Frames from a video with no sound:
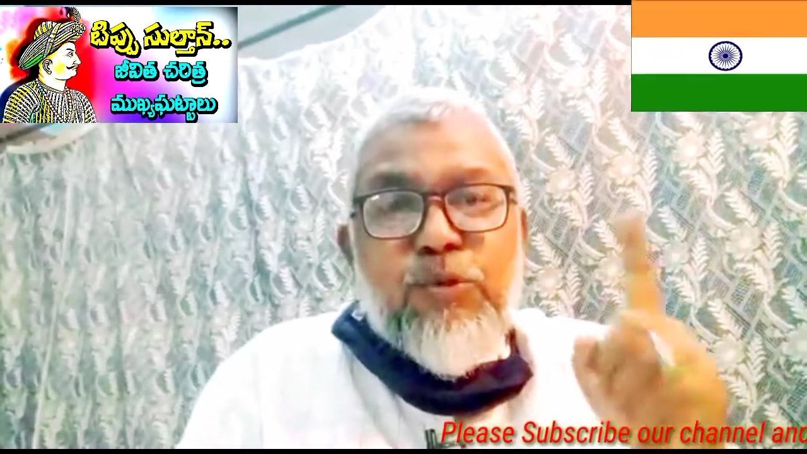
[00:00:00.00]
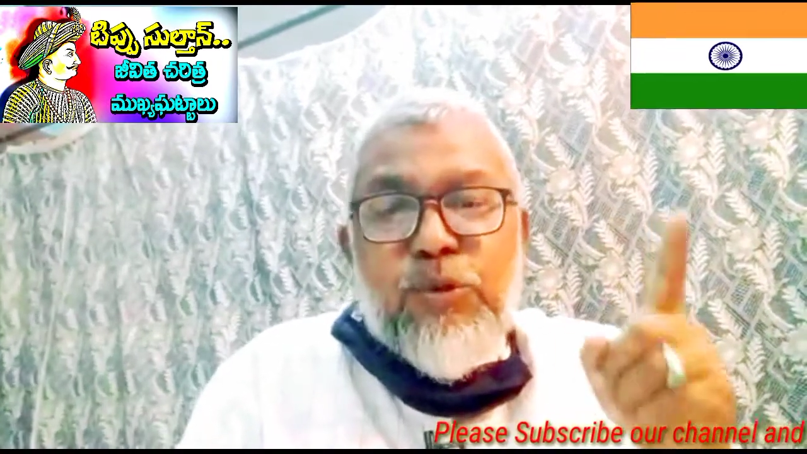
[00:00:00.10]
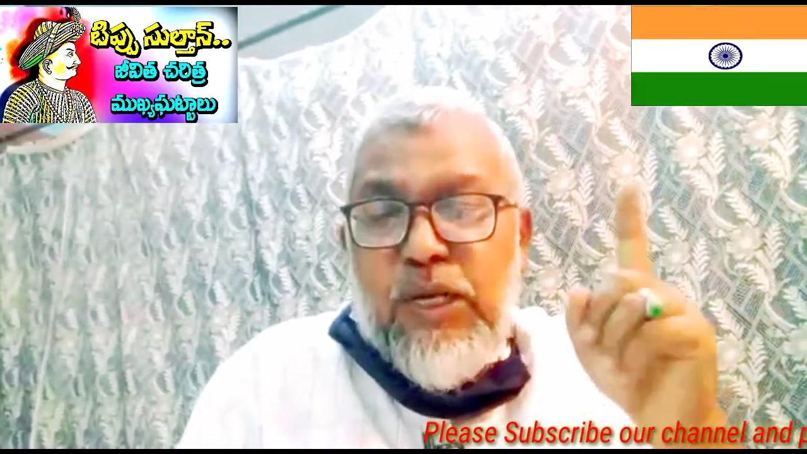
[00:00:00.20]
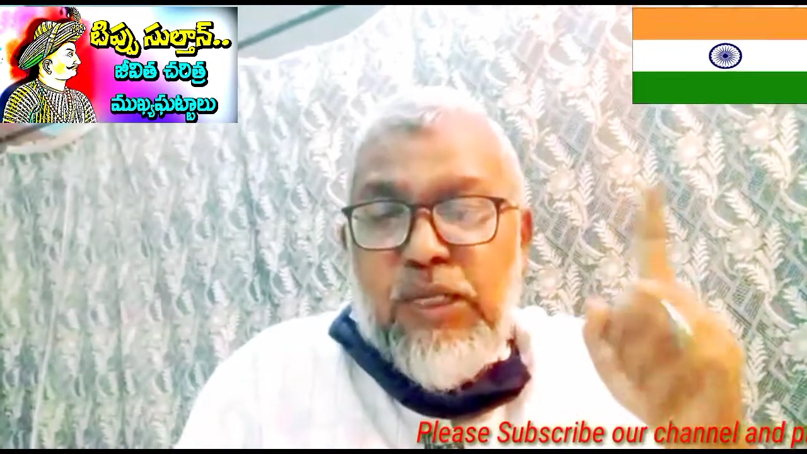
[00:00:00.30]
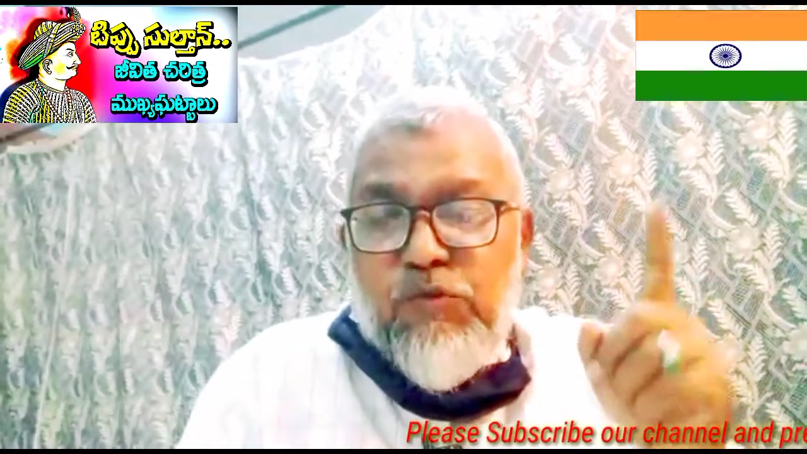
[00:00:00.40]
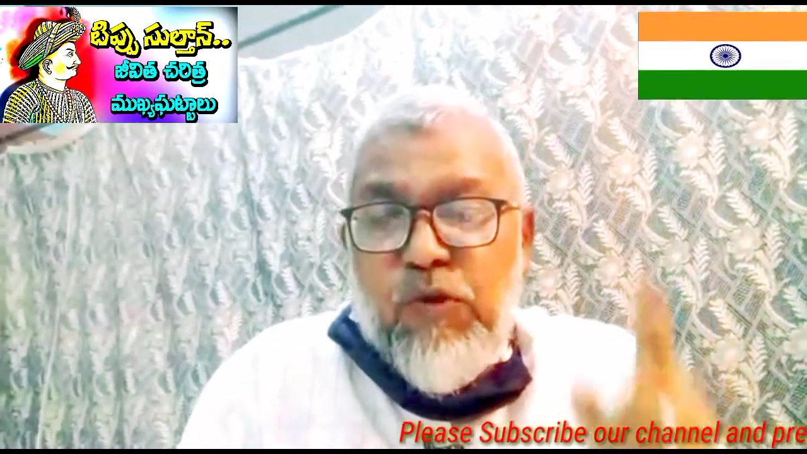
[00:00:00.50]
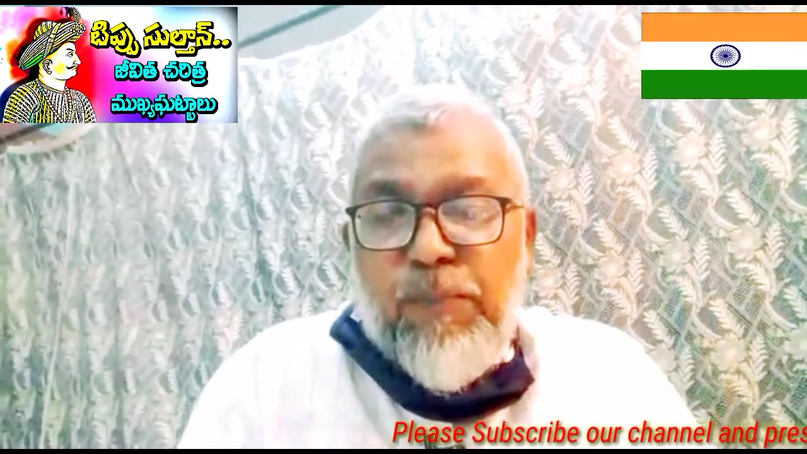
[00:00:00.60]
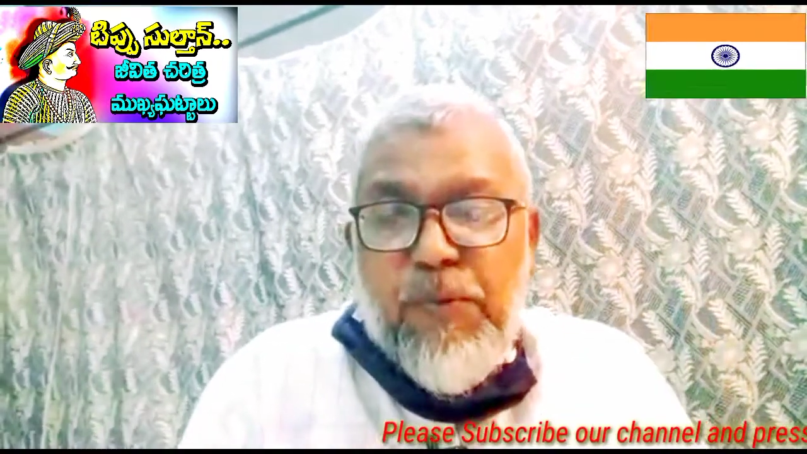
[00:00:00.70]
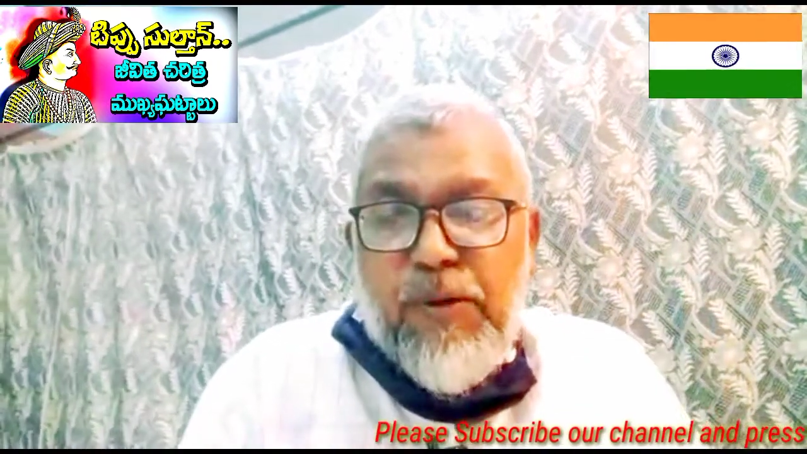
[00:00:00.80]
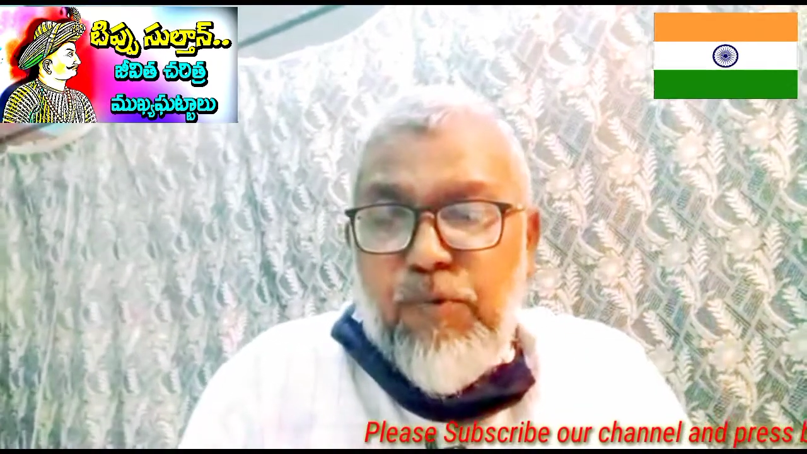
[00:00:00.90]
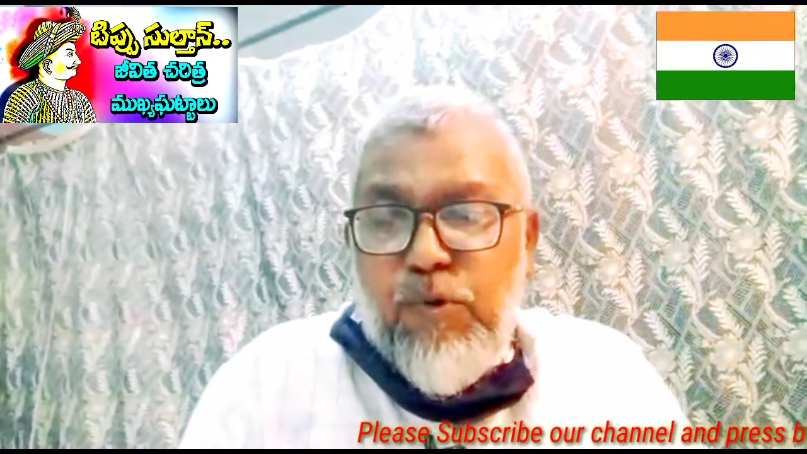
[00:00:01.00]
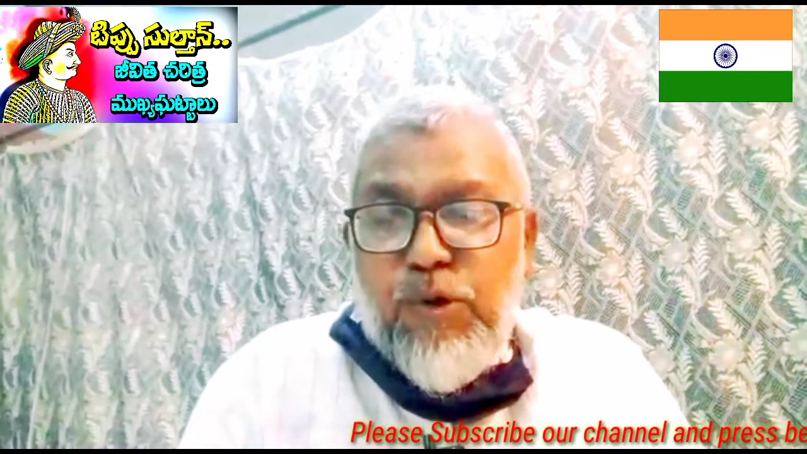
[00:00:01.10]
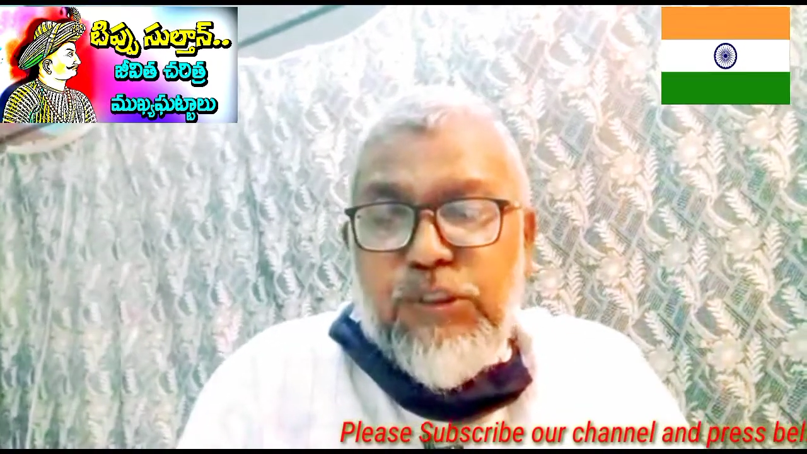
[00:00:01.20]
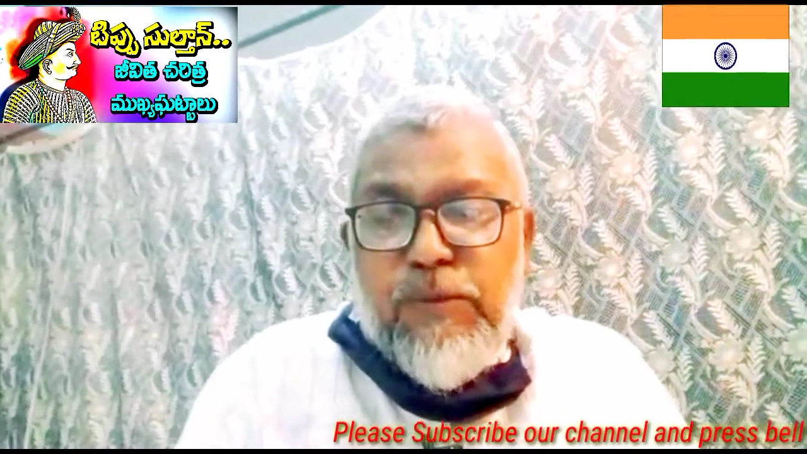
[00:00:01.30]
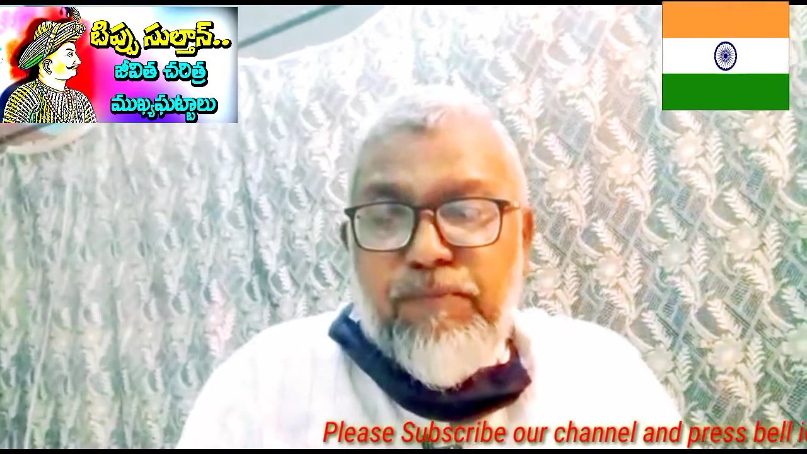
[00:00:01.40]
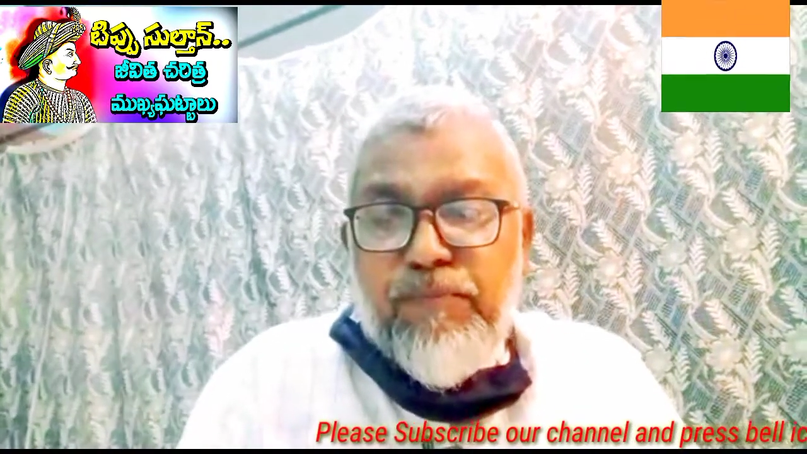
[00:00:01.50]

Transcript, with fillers: సుందర స్వప్నం కోసం